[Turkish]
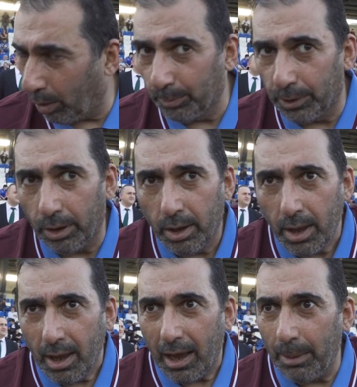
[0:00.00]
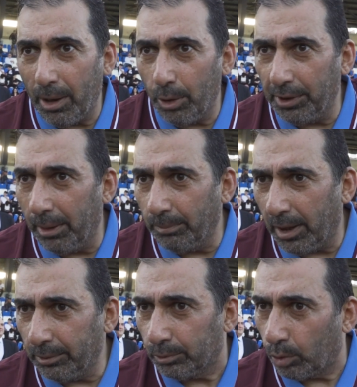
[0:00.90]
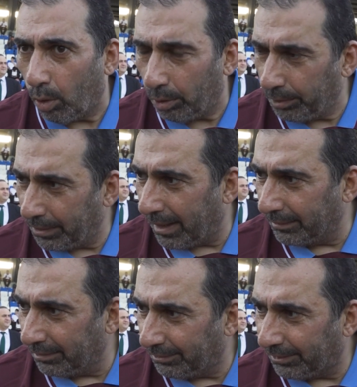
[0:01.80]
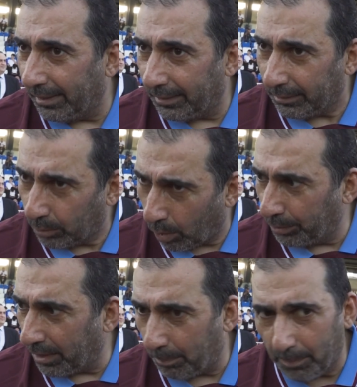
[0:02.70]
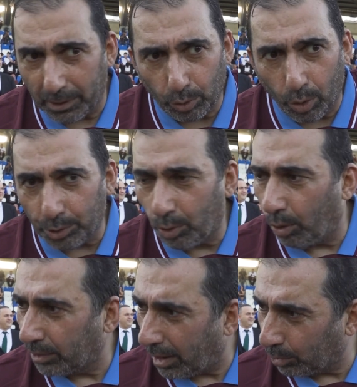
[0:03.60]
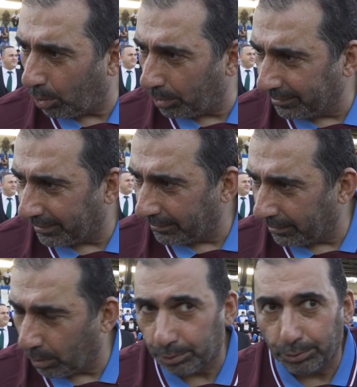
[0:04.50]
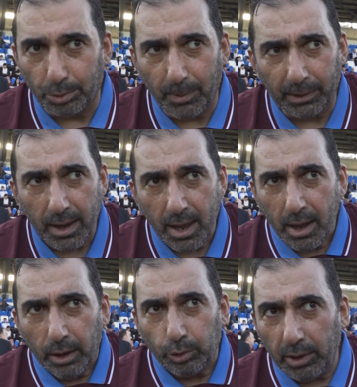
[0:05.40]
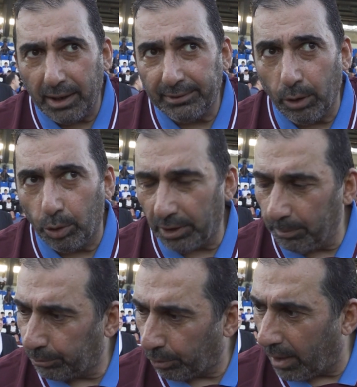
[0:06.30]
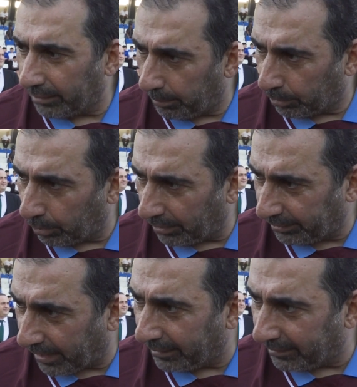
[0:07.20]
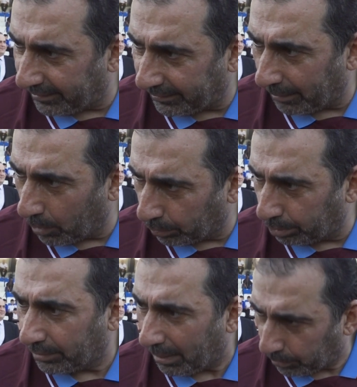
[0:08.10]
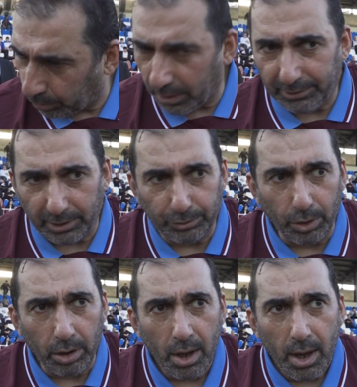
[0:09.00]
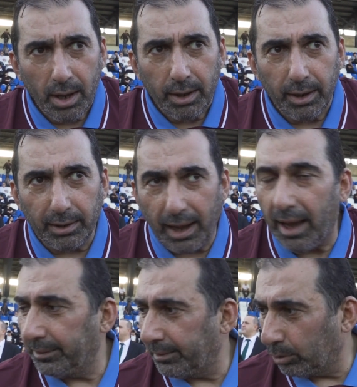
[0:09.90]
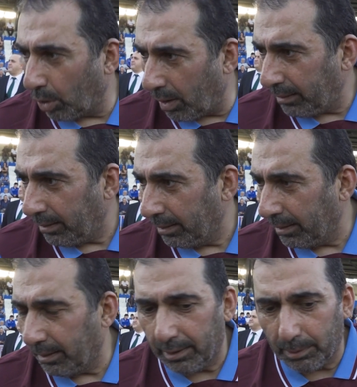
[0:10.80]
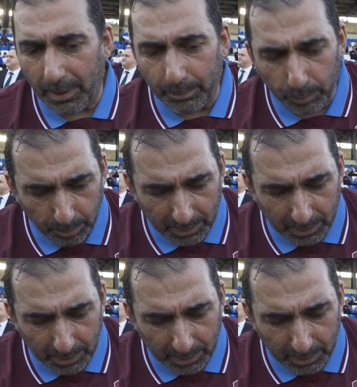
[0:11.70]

olmuyor. Ama önemli doğru inandığın şeyleri doğru yapmak. Doğru koltuğa doğru insanları oturturmak. Dolayısıyla hocamız şu anda bir süreç kendi sistemine otururken bir süreç yaşıyor. E, gayet de doğal. E, ben bunun